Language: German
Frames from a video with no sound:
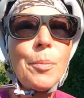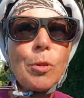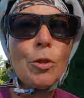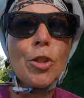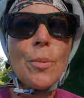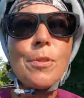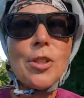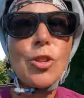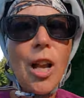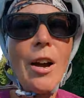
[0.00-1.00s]
mit
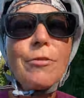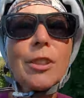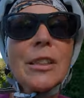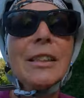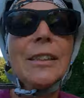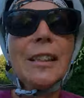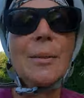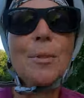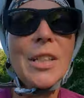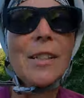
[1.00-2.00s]
Ohrstöpseln schlafe,
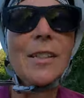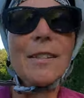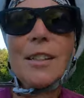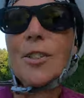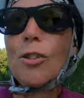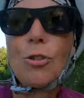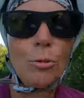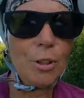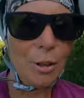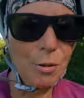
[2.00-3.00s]
hat mich das jetzt nicht gestört.